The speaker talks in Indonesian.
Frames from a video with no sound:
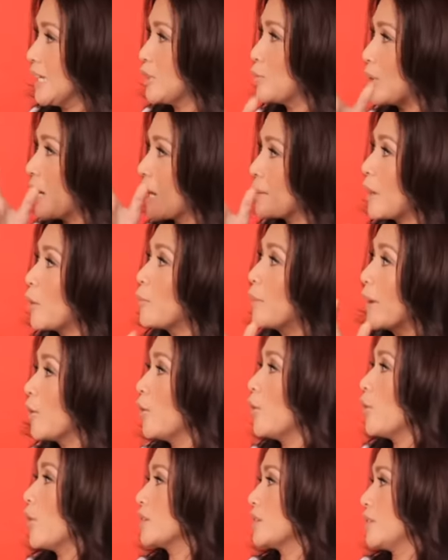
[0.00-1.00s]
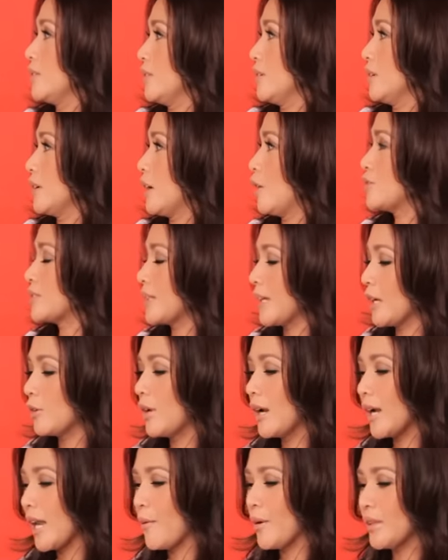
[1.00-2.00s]
menganggap aku bego gitu loh kalau sekarang udah
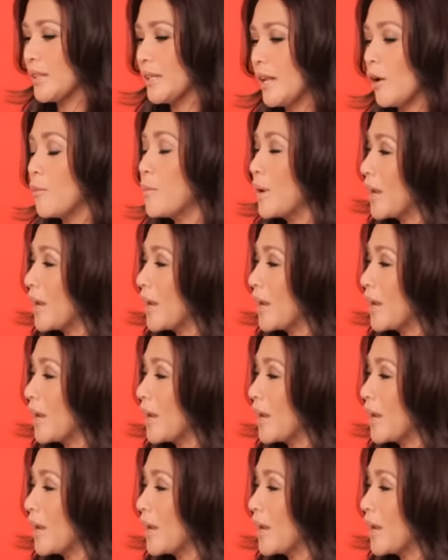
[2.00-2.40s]
ngelewatin aku malah